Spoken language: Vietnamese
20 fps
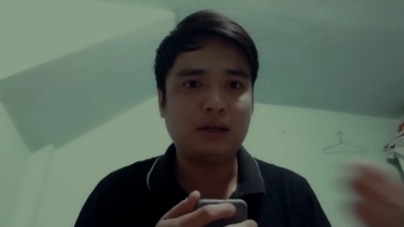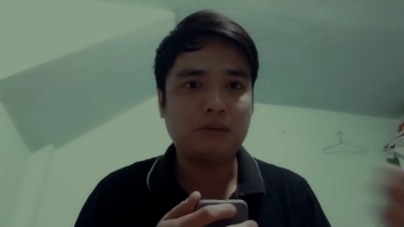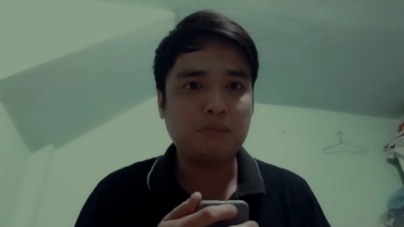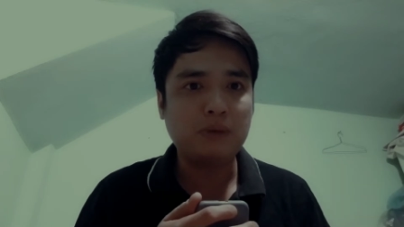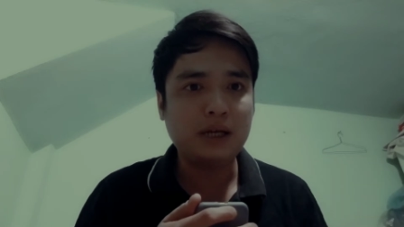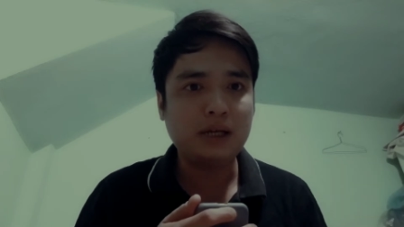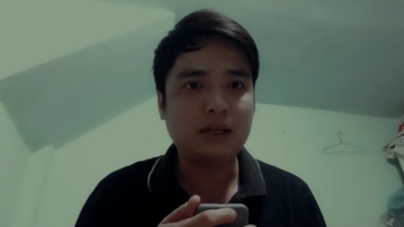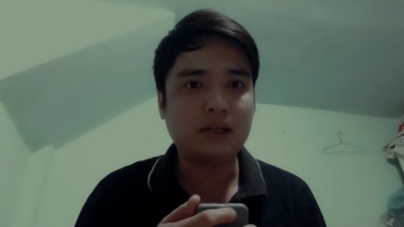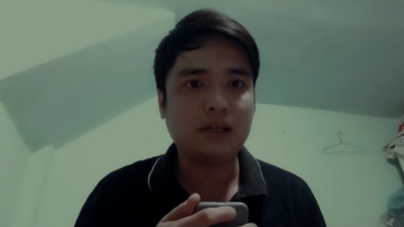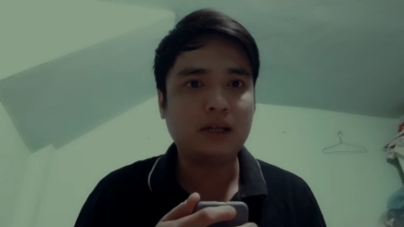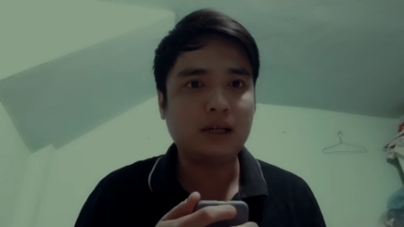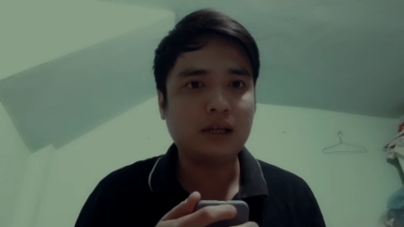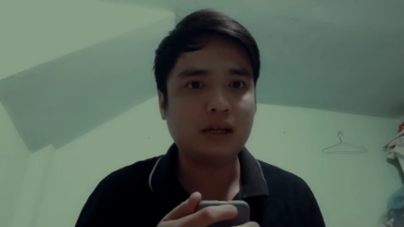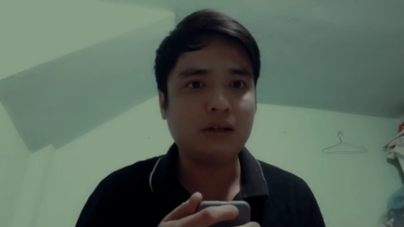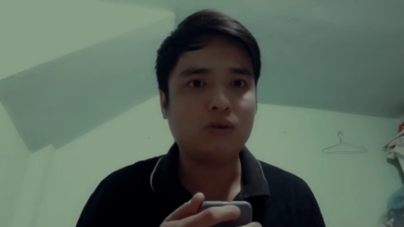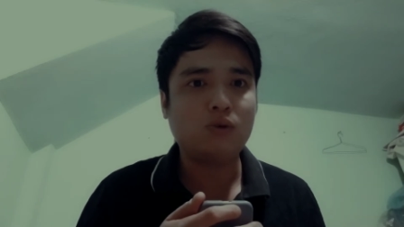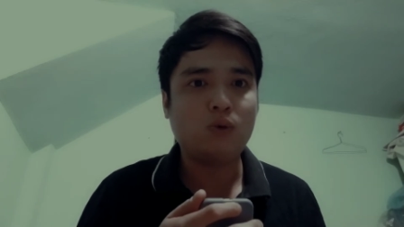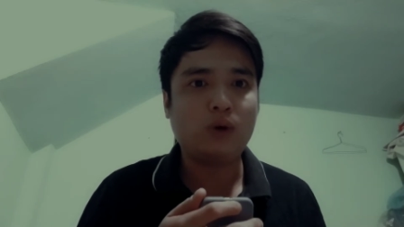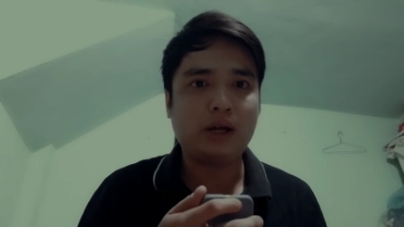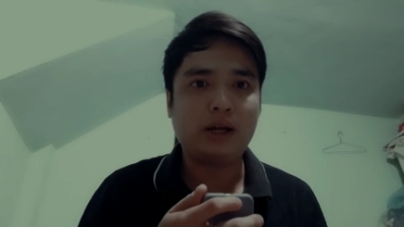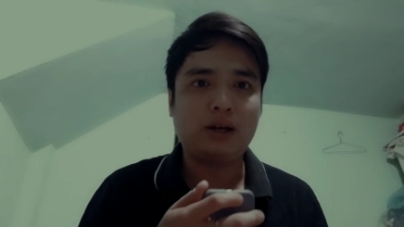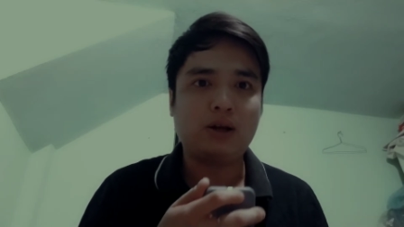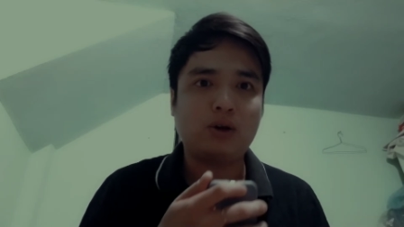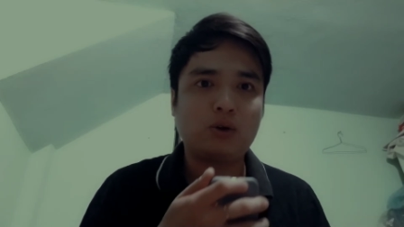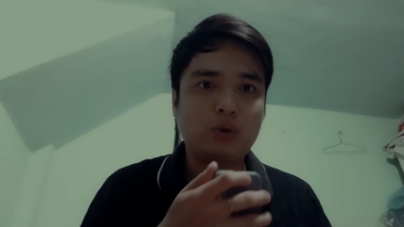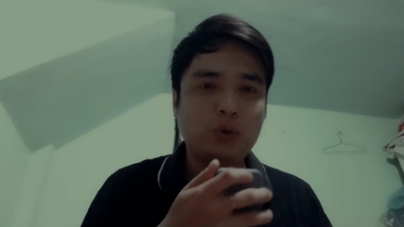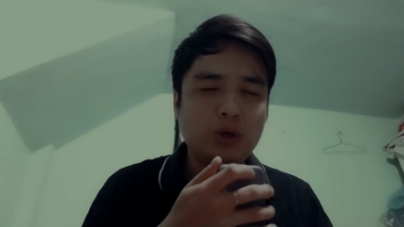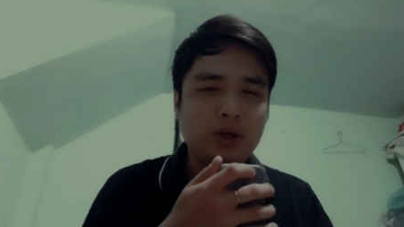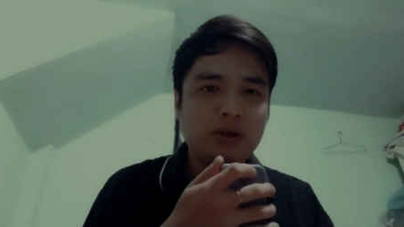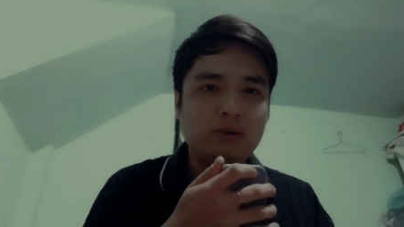biết cái kinh quan là
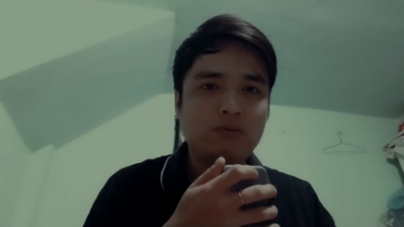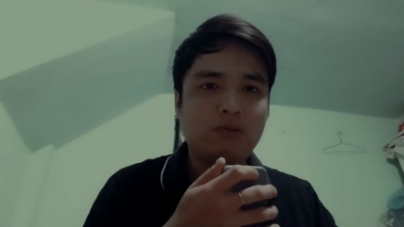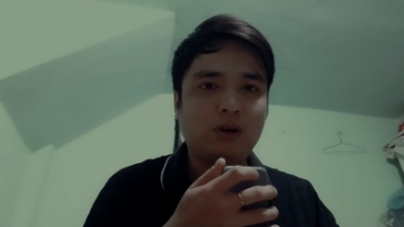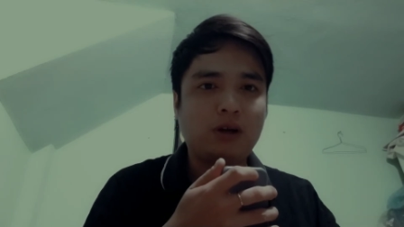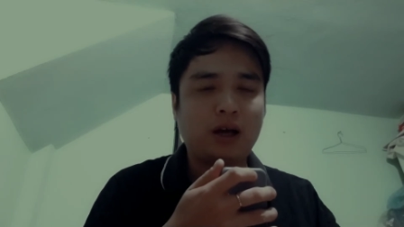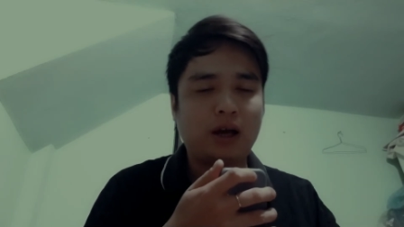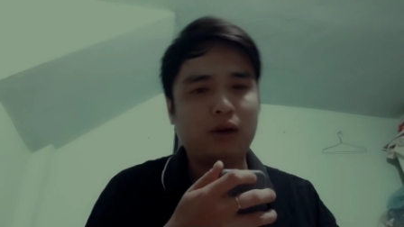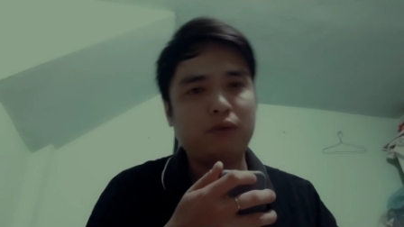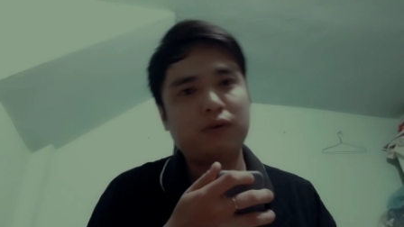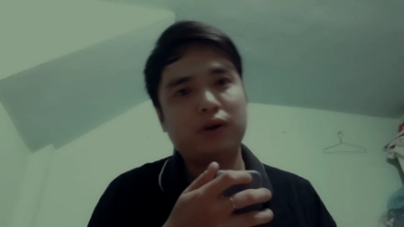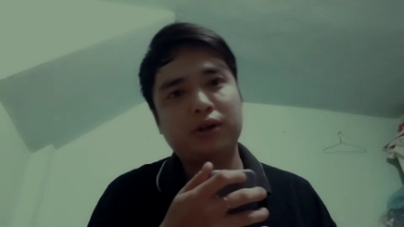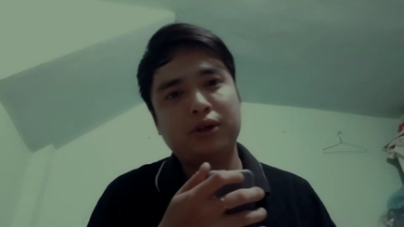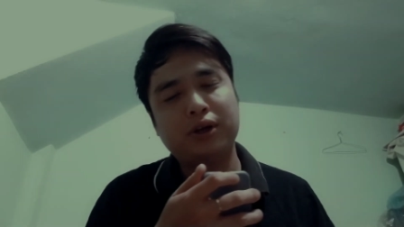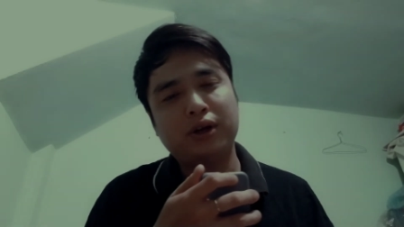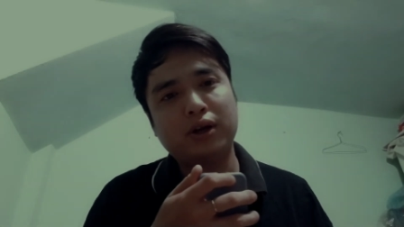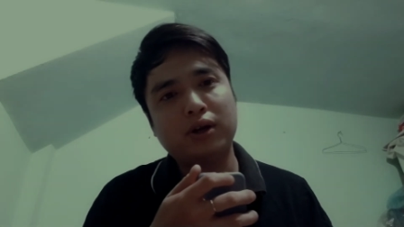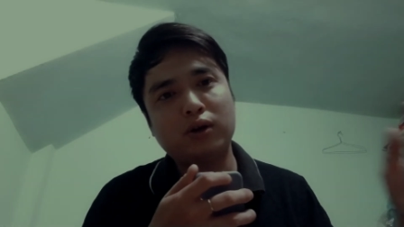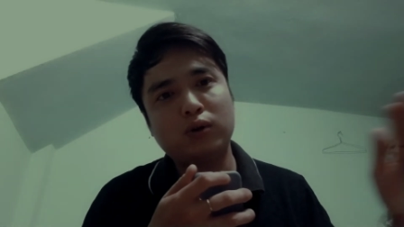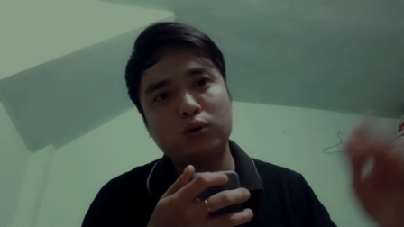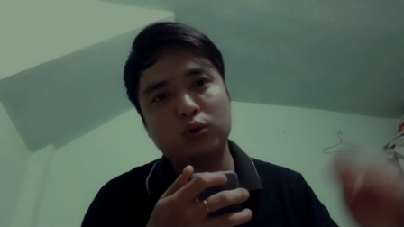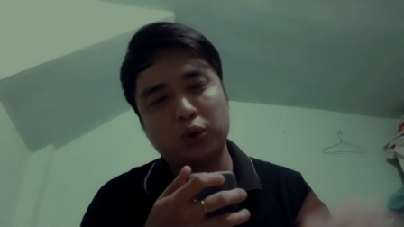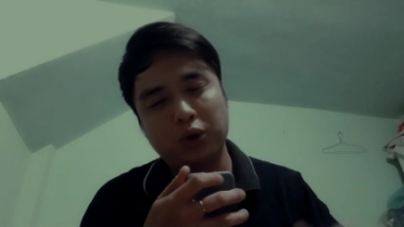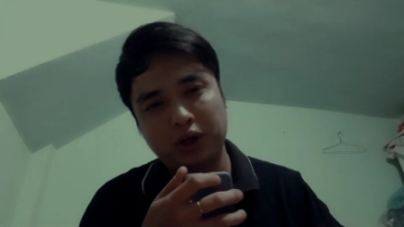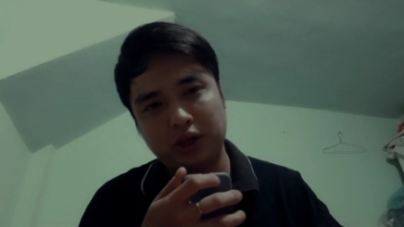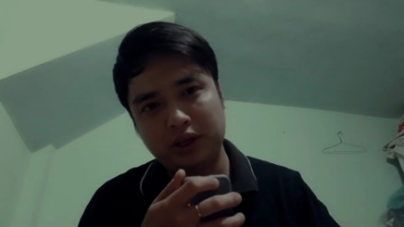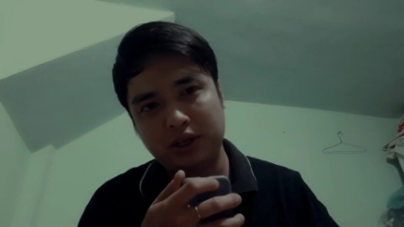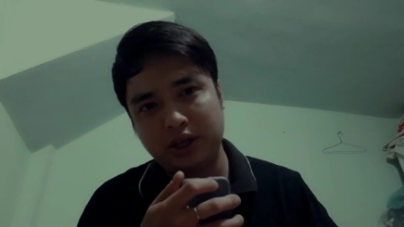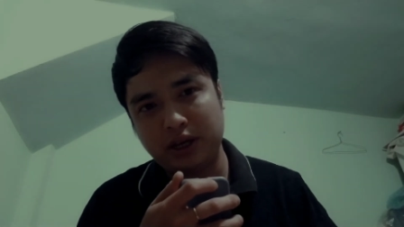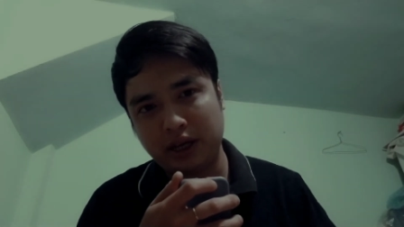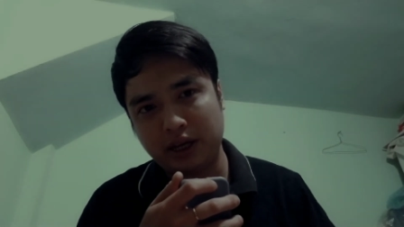chuyên kể về những cái câu
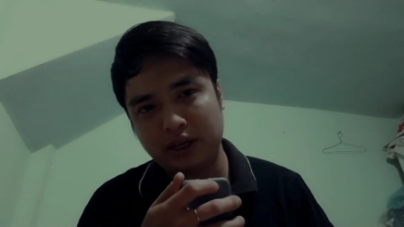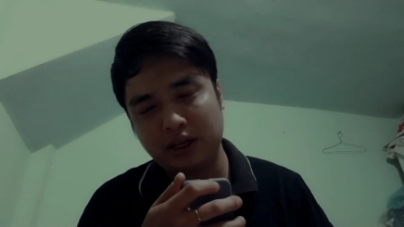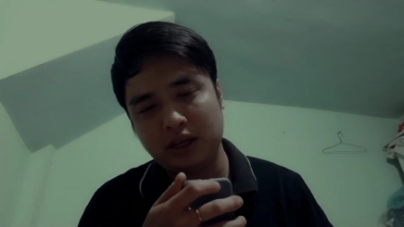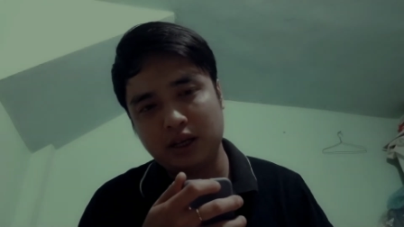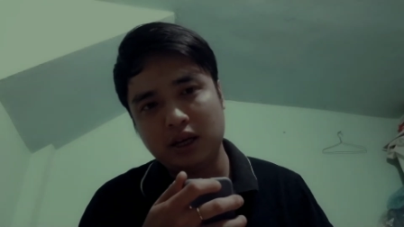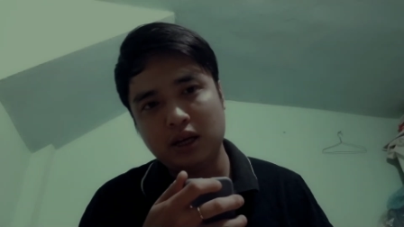chuyện như vậy